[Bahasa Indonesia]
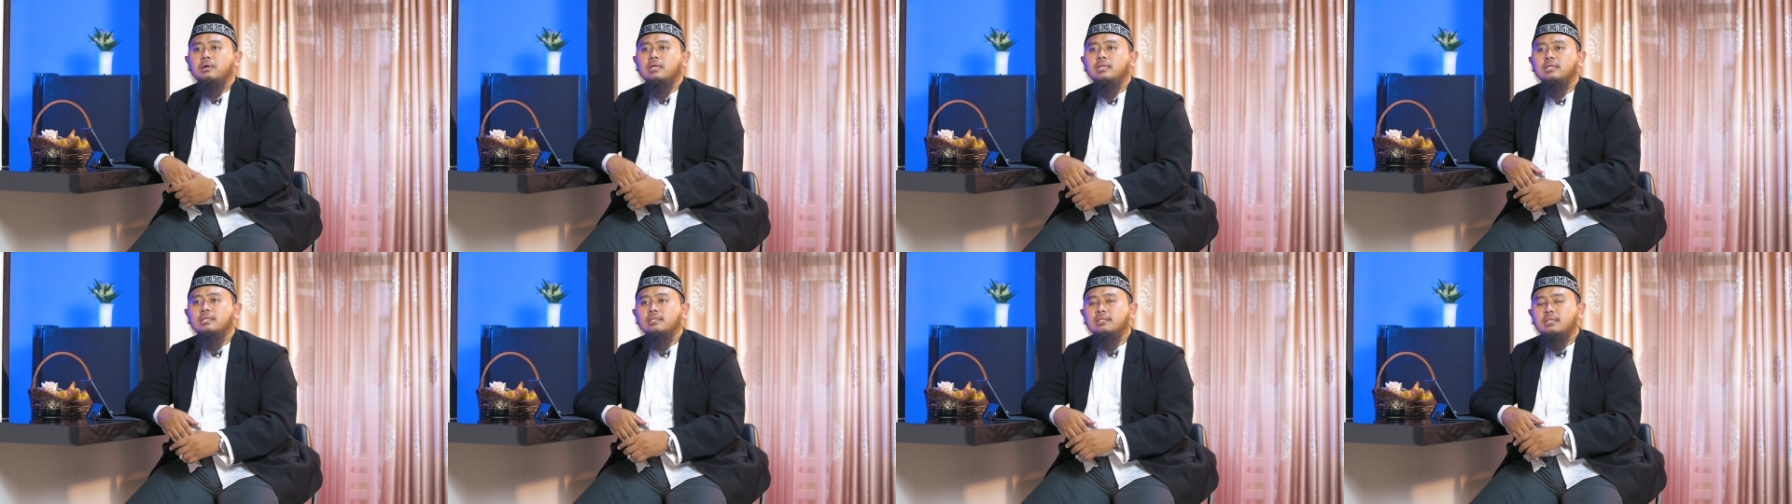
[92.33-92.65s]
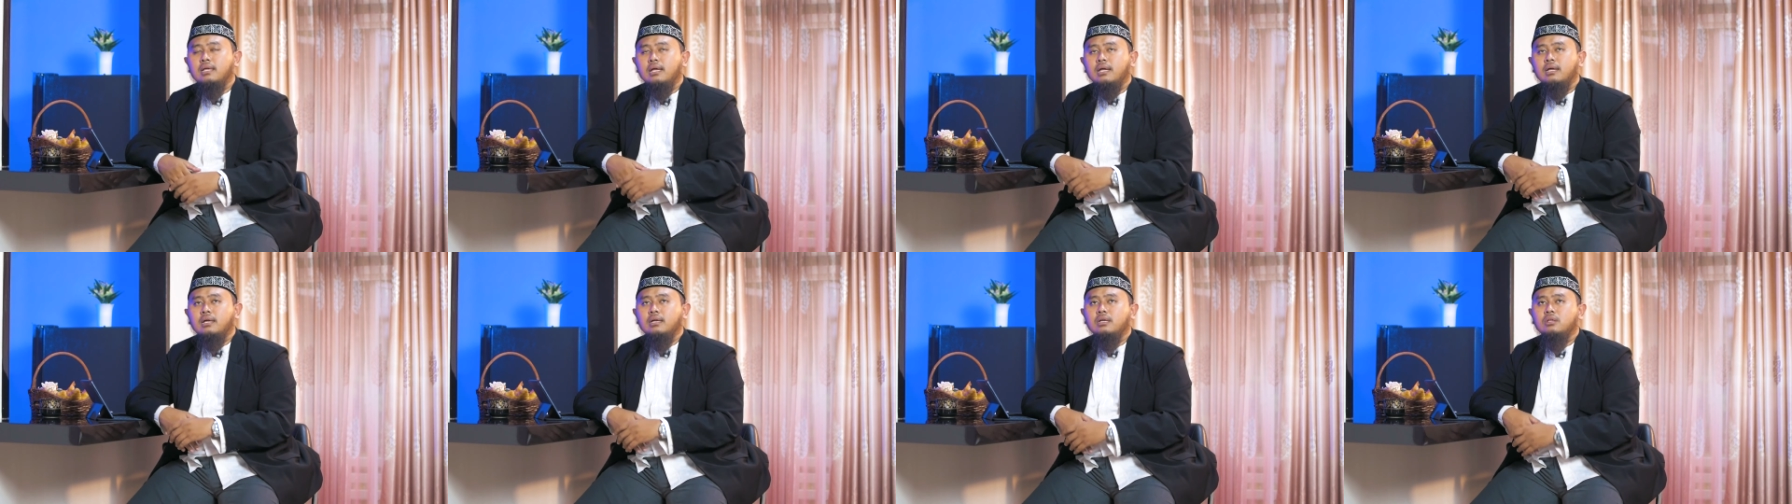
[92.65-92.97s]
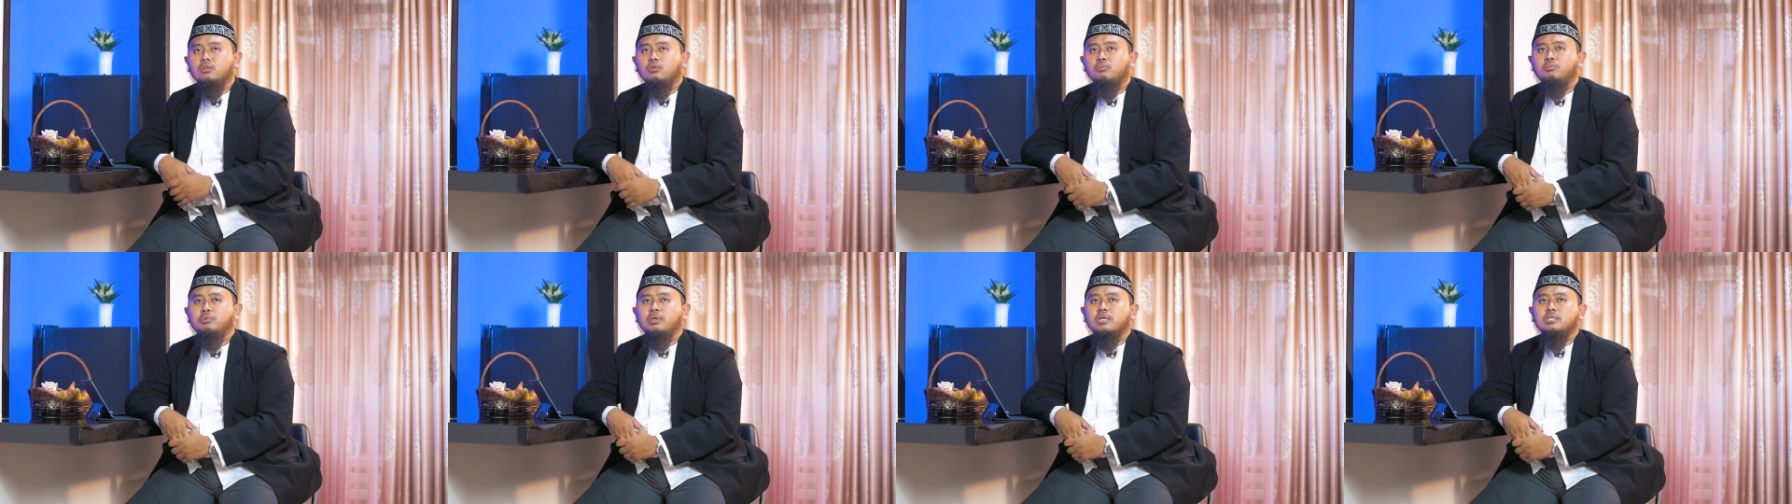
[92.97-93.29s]

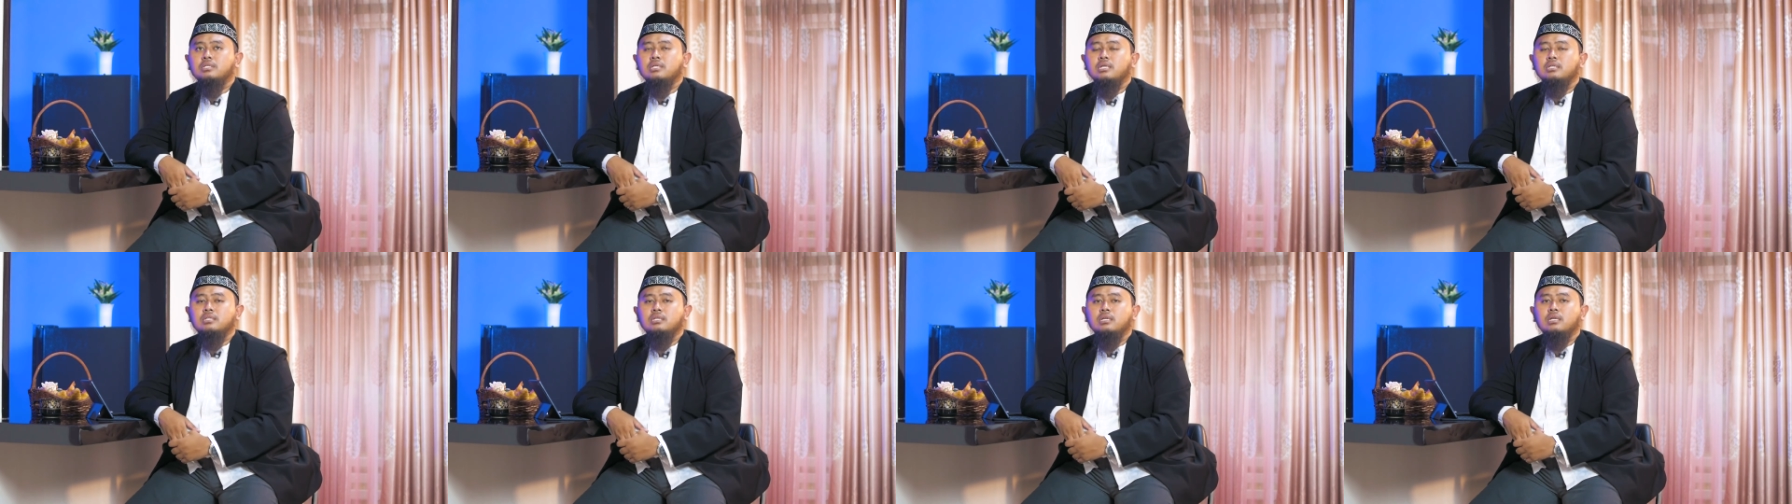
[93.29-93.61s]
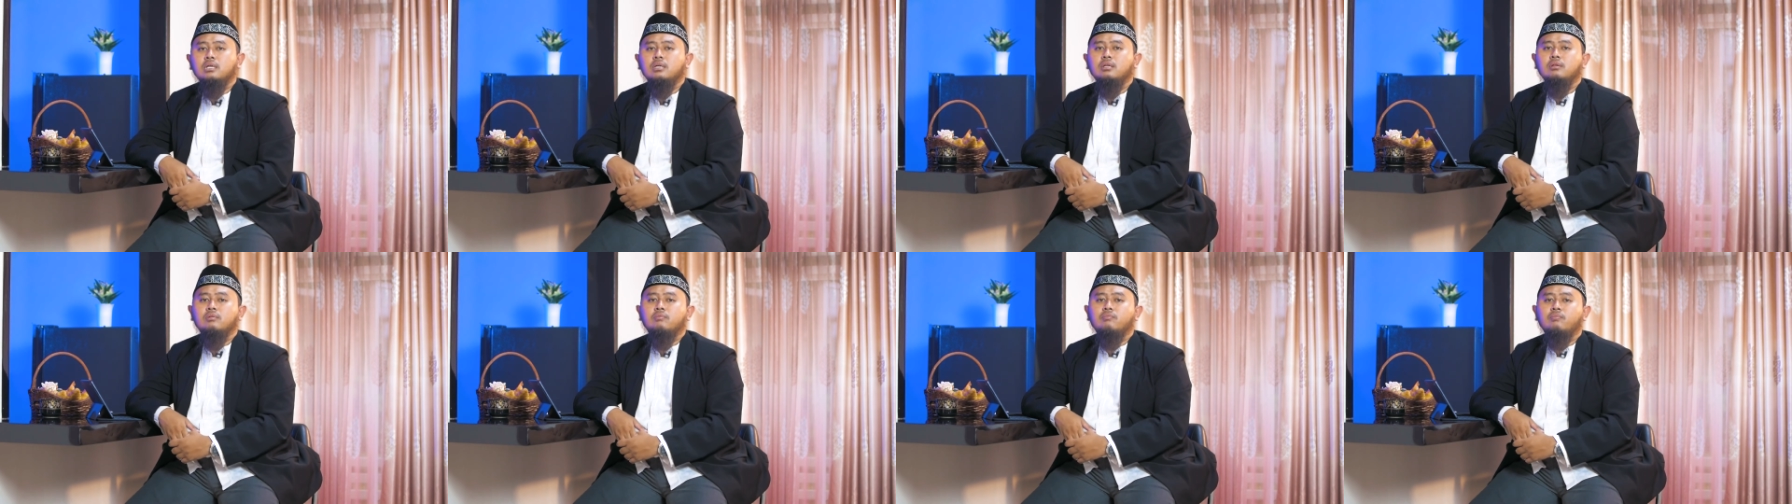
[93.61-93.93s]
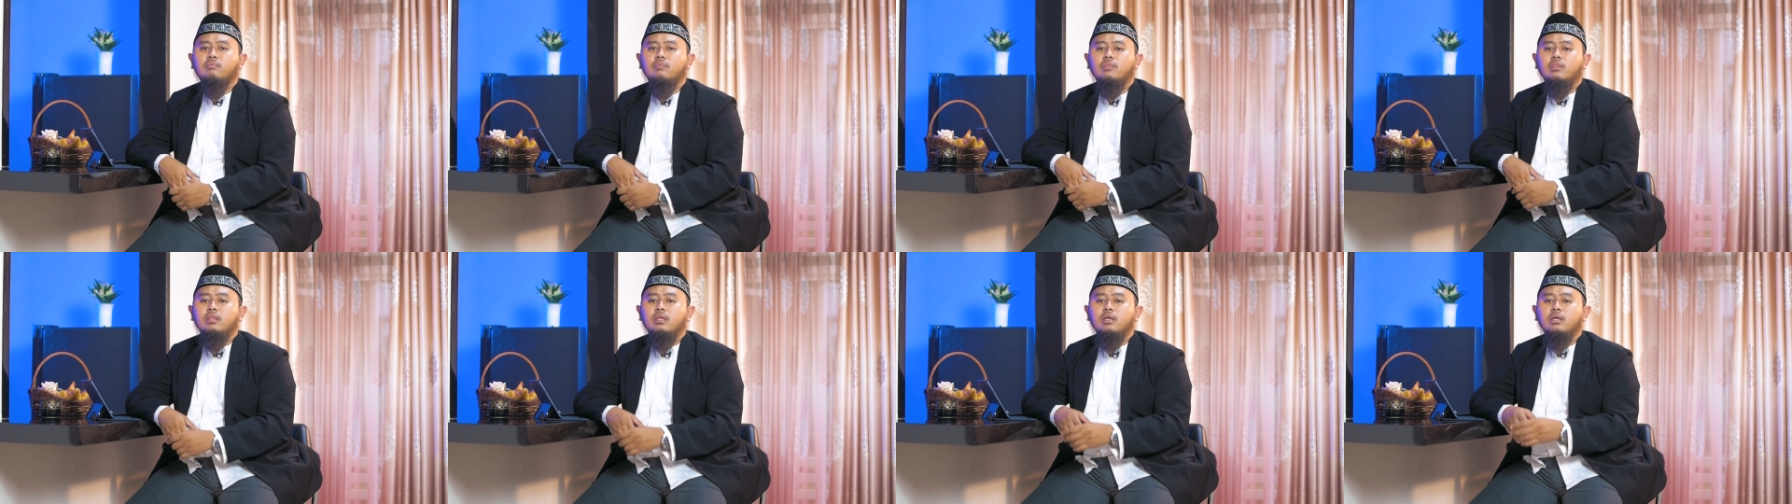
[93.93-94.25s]
balita itu biasanya
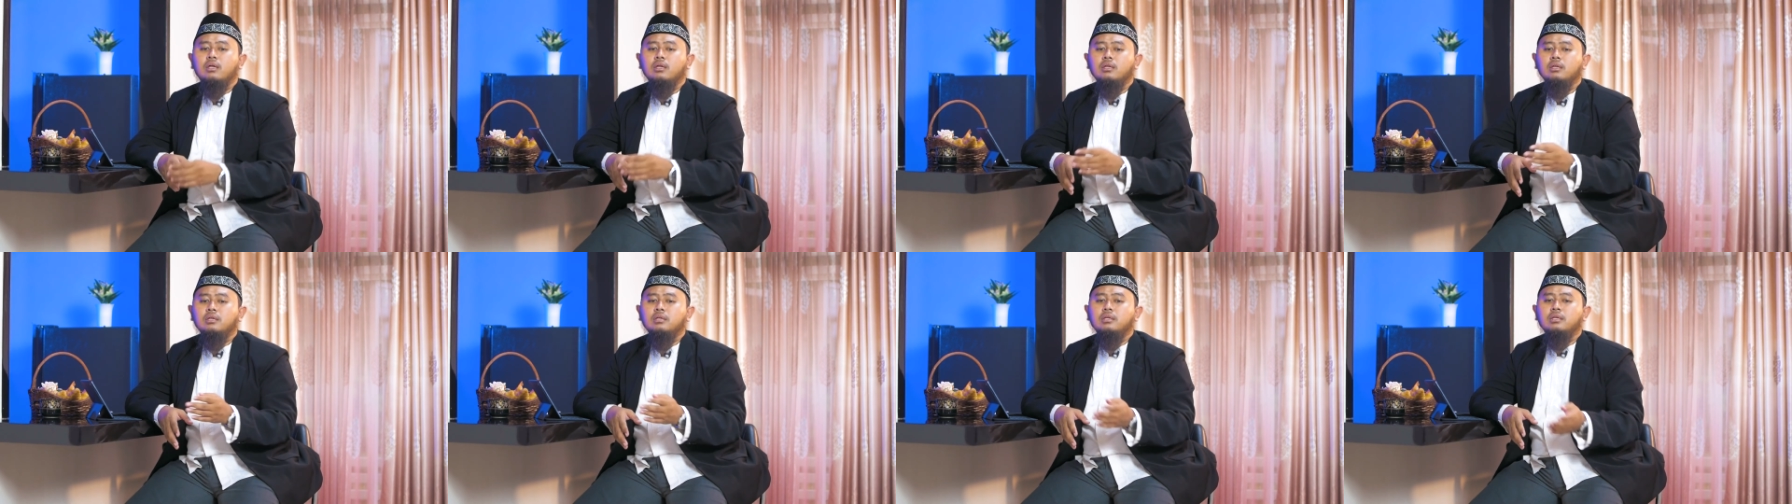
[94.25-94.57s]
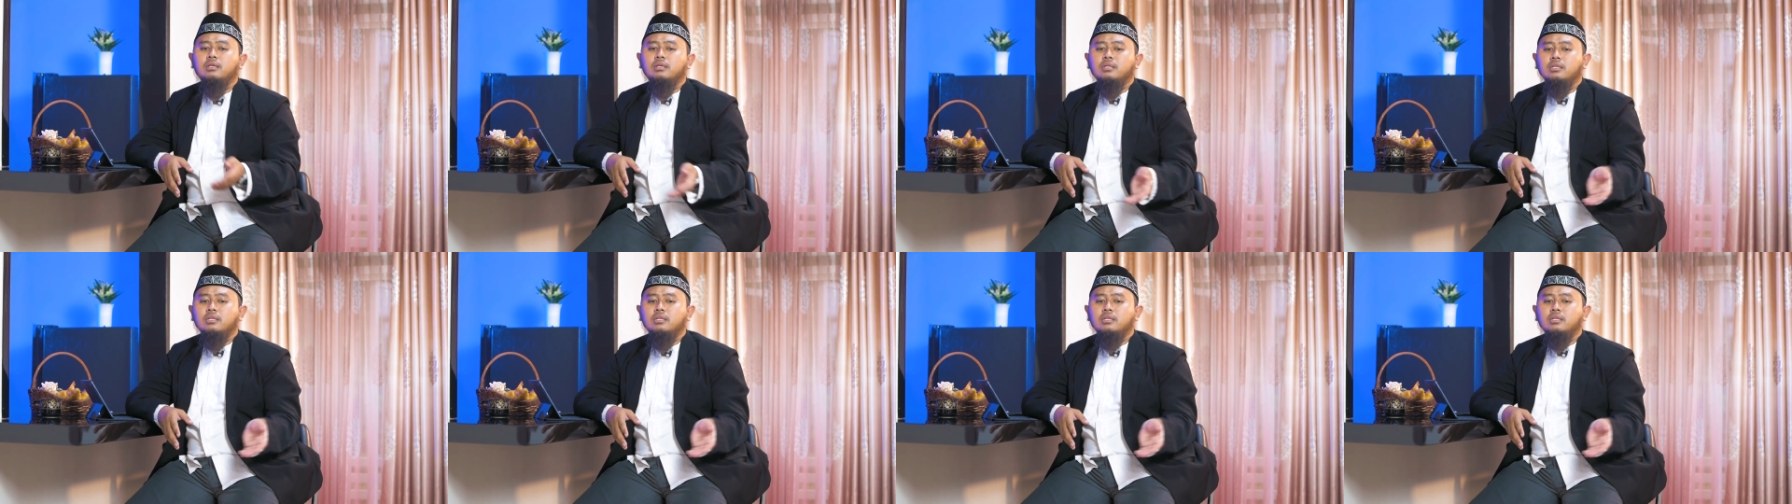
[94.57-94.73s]
ya